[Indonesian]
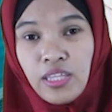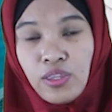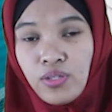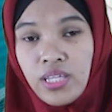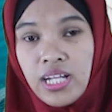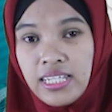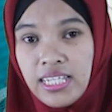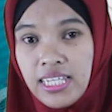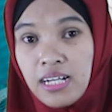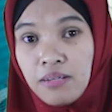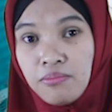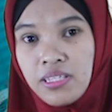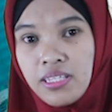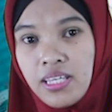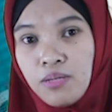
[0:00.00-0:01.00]
itu tadi
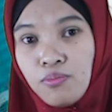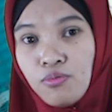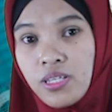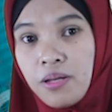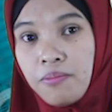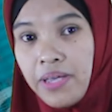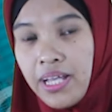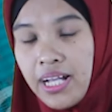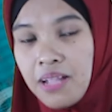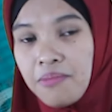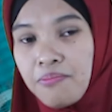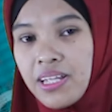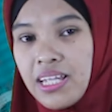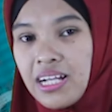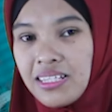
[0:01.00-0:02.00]
yang bisa Ibu sampaikan
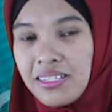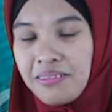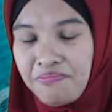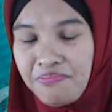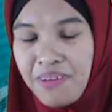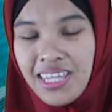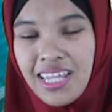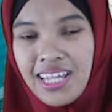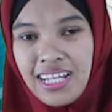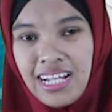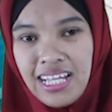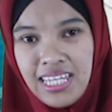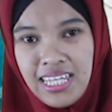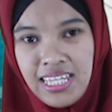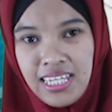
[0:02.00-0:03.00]
pada kesempatan
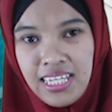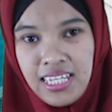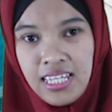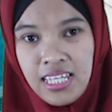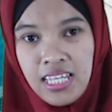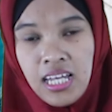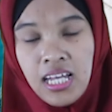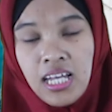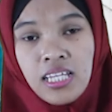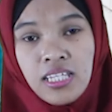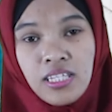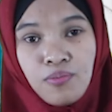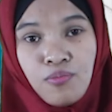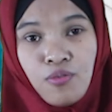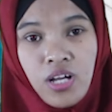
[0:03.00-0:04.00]
kali ini.
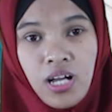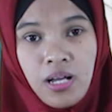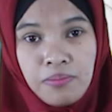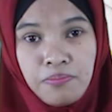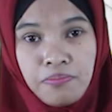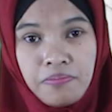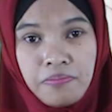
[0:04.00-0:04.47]
Semoga